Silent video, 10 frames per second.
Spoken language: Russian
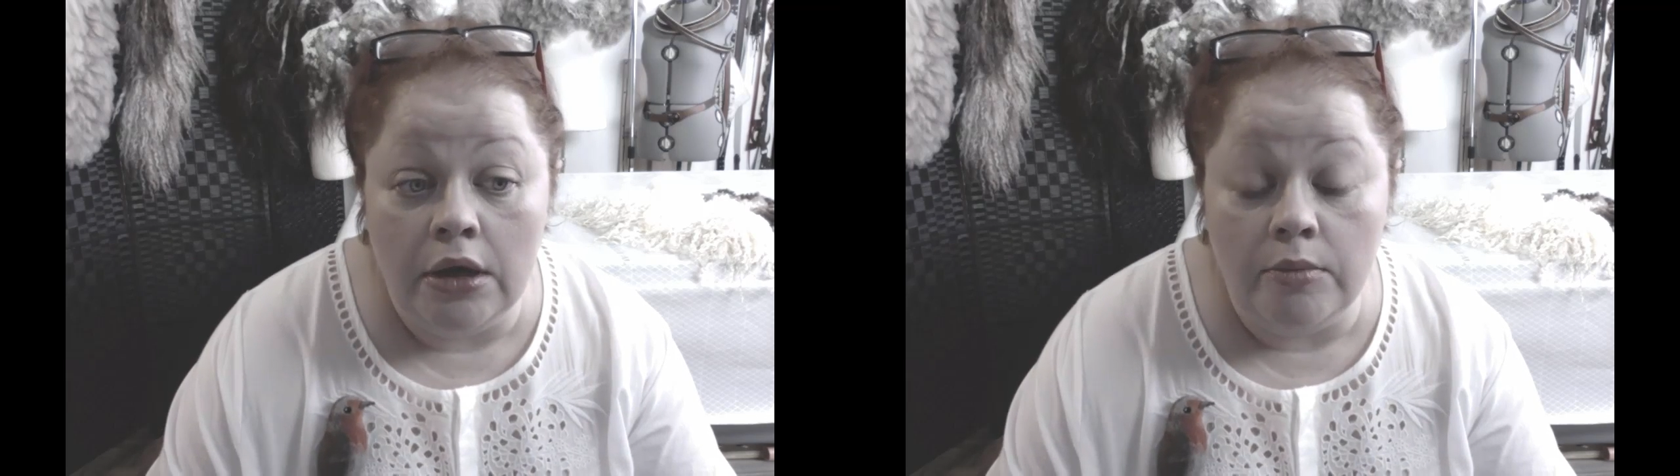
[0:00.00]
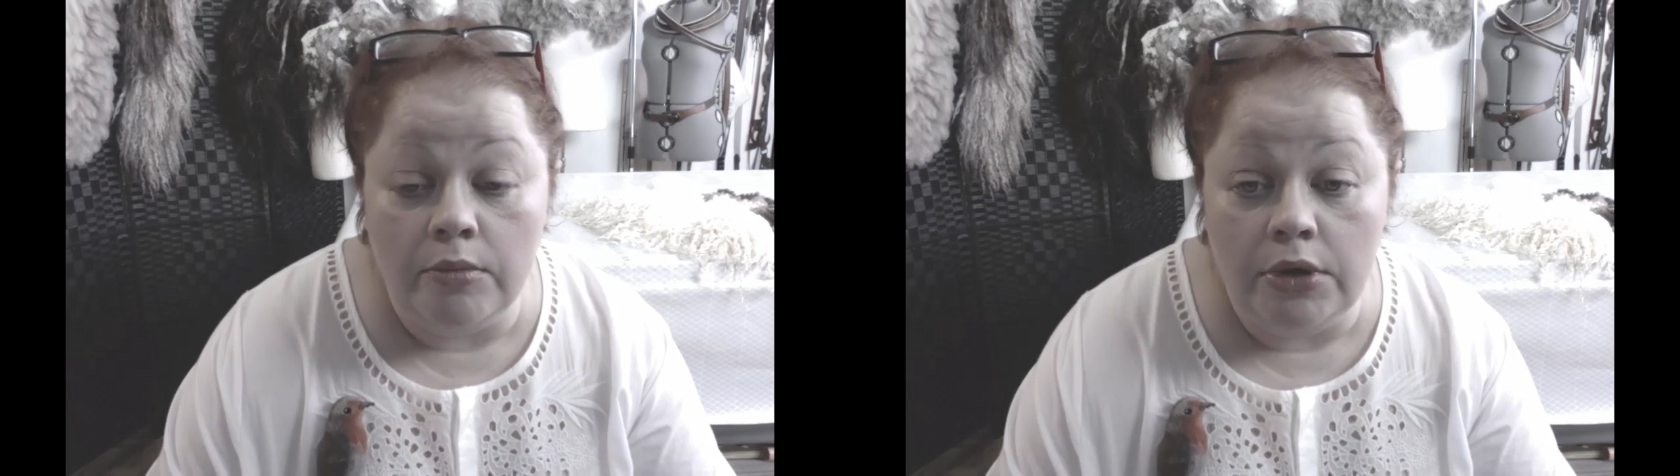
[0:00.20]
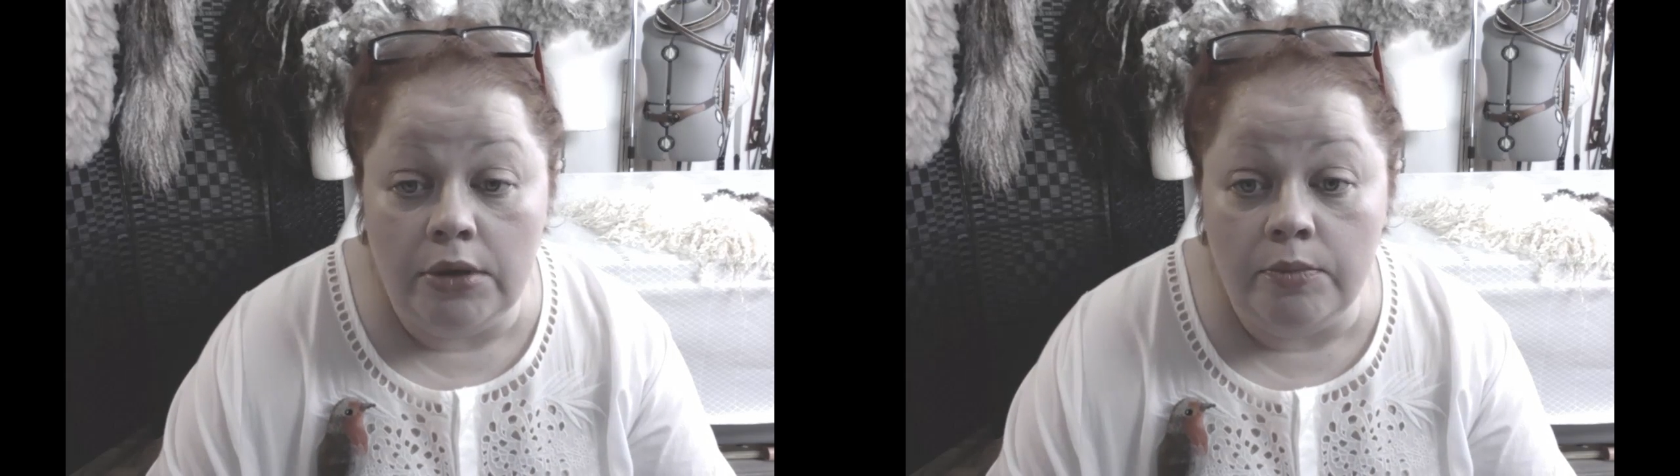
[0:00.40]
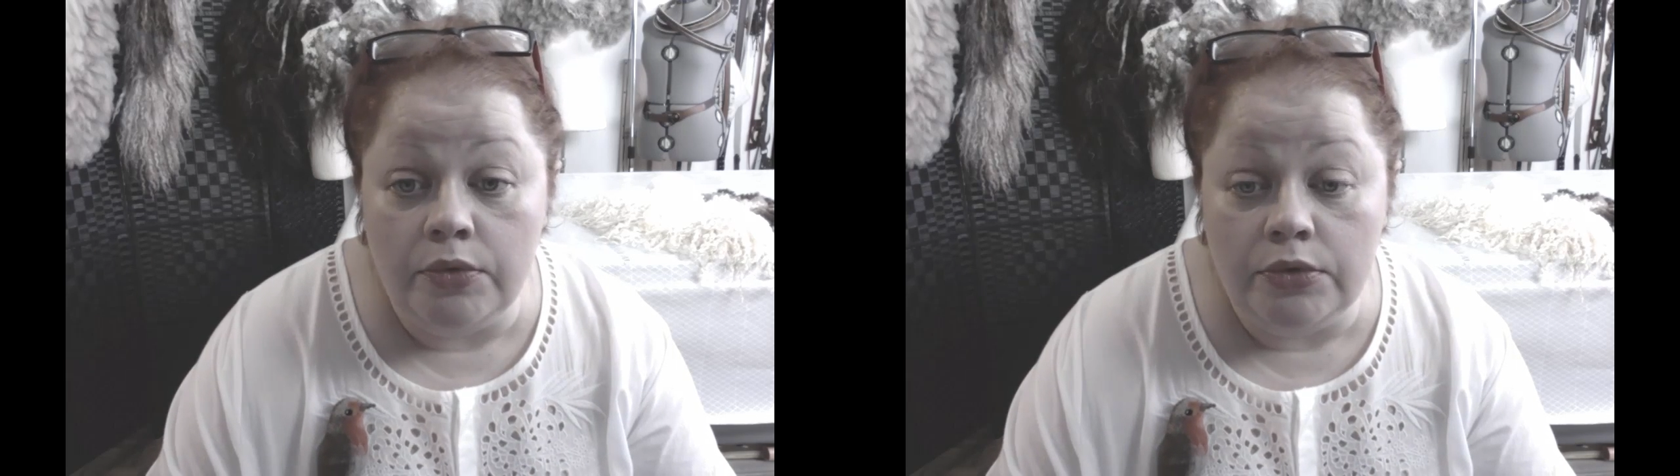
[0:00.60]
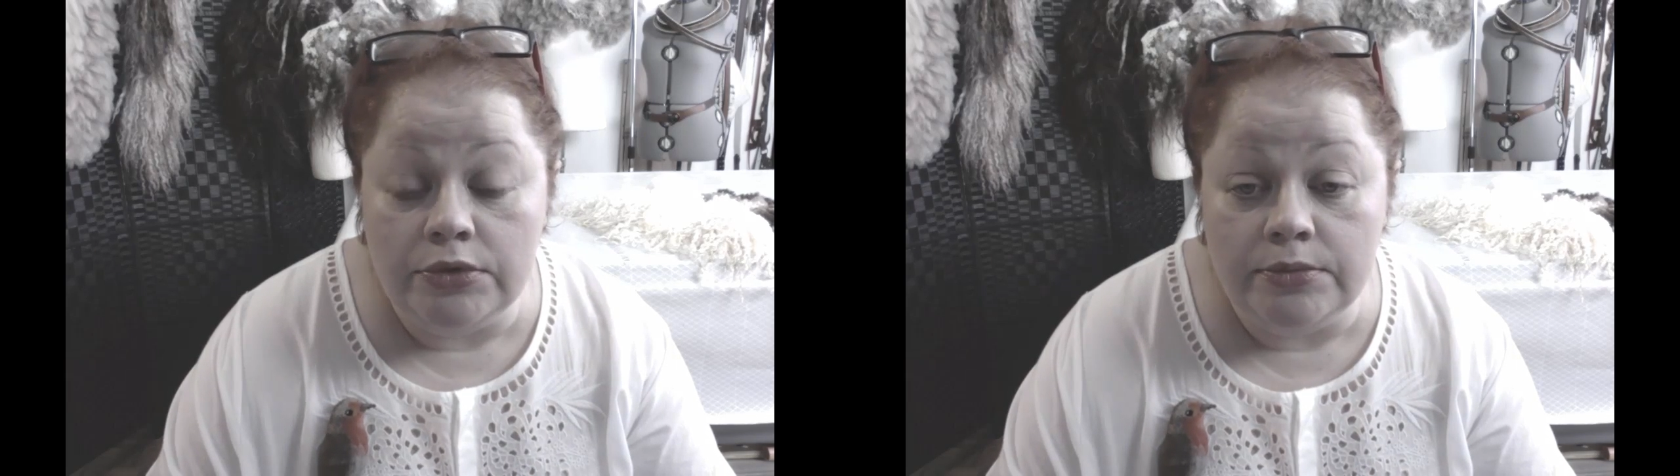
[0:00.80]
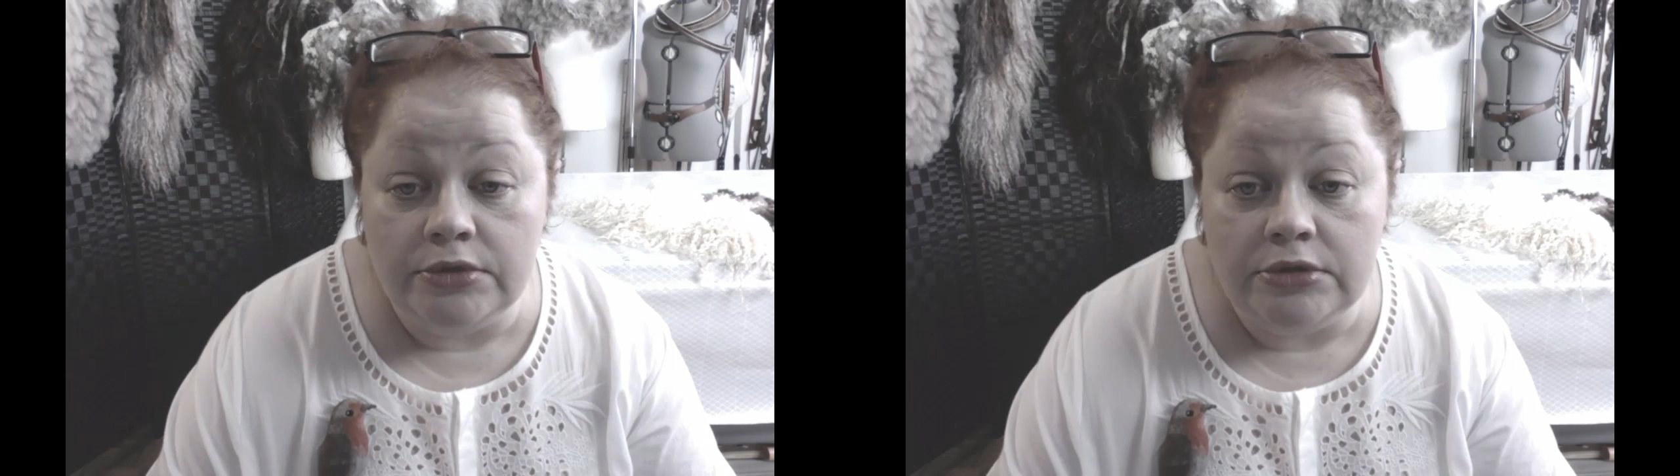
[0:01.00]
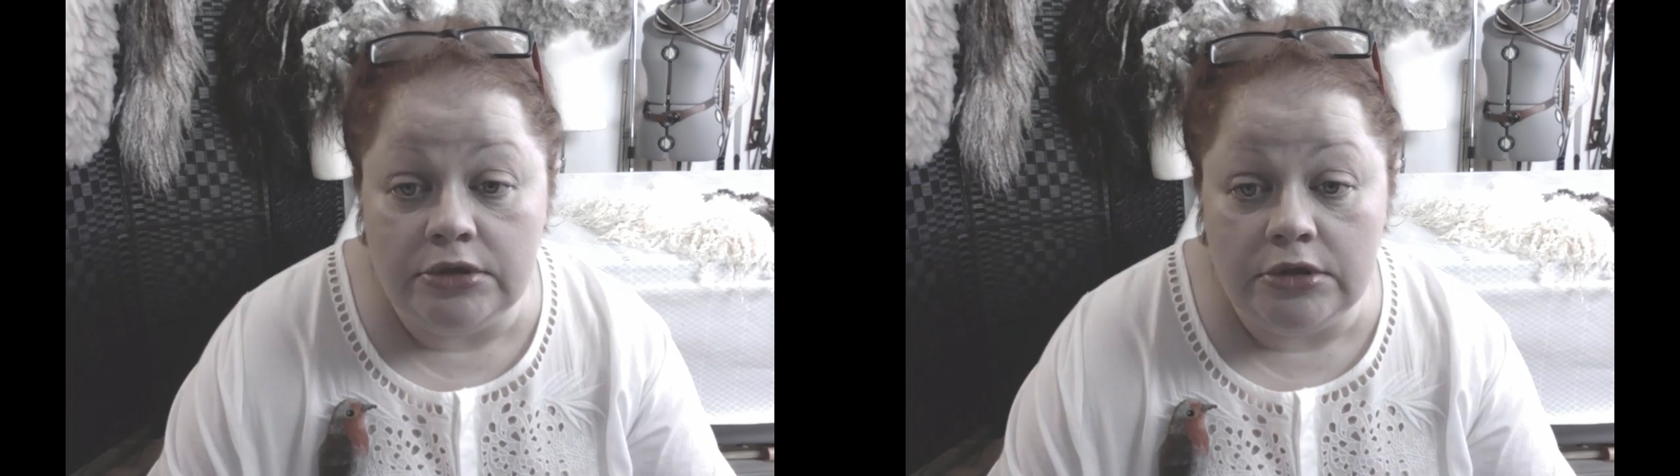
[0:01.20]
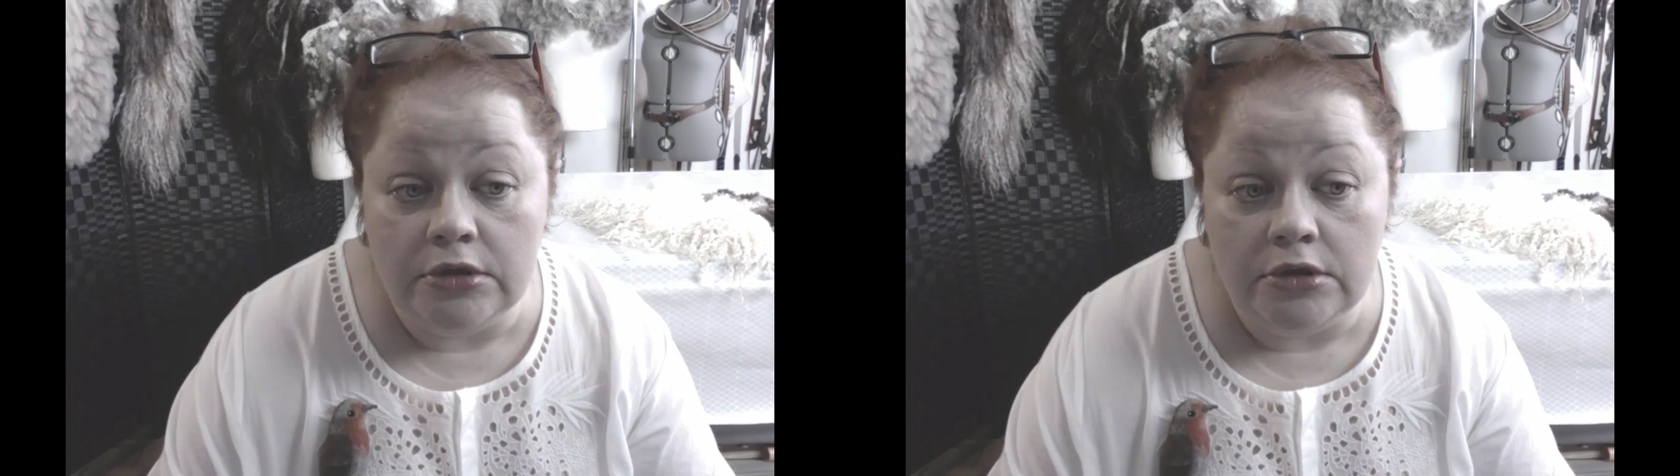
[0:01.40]
мы будем
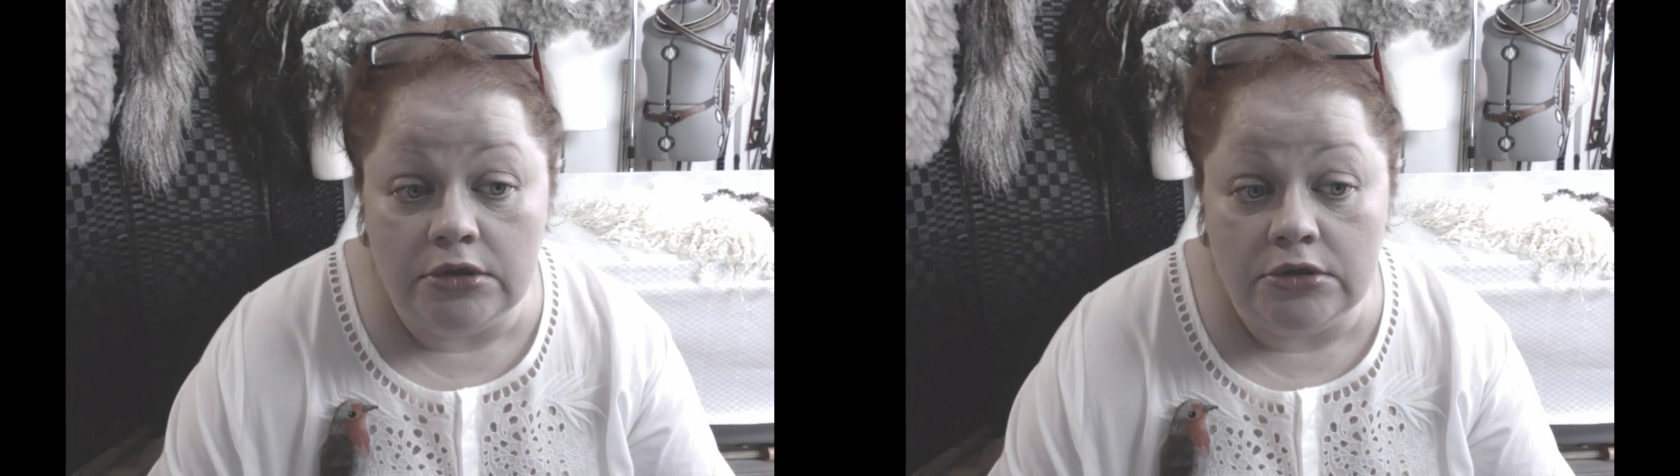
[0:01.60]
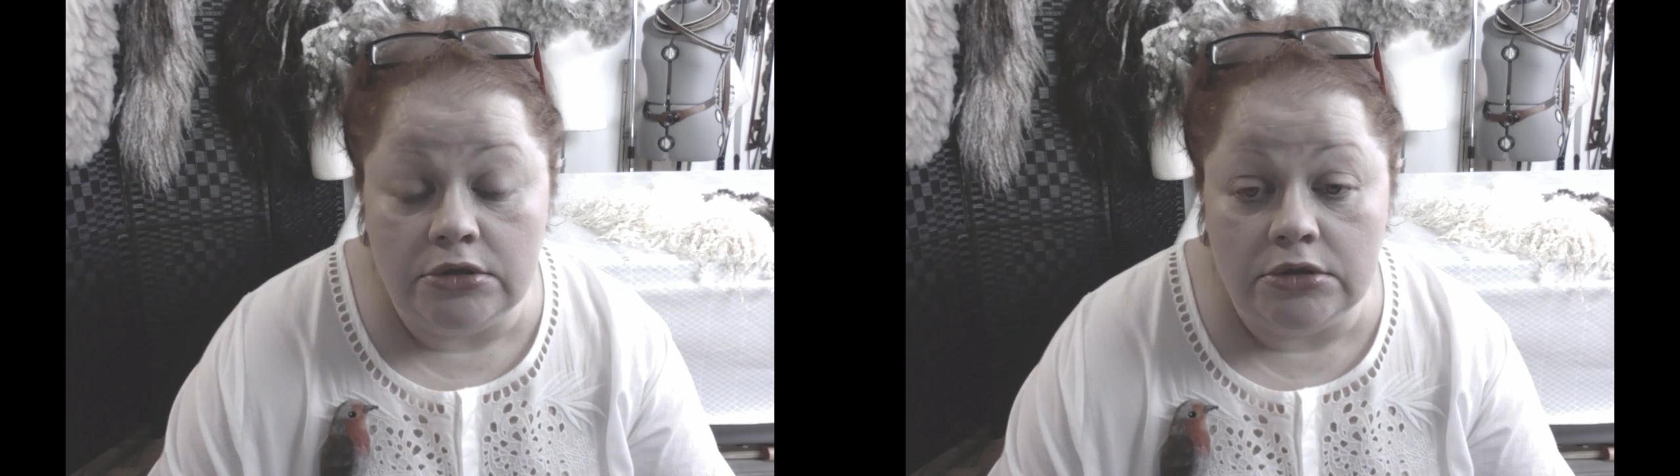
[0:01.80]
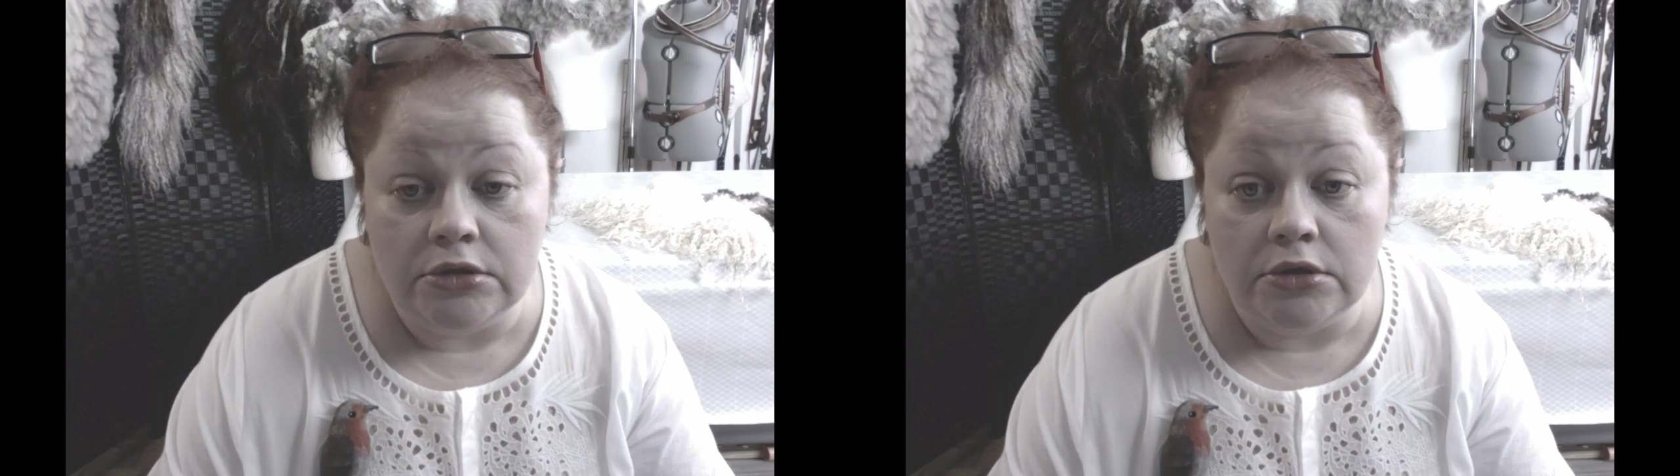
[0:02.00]
делать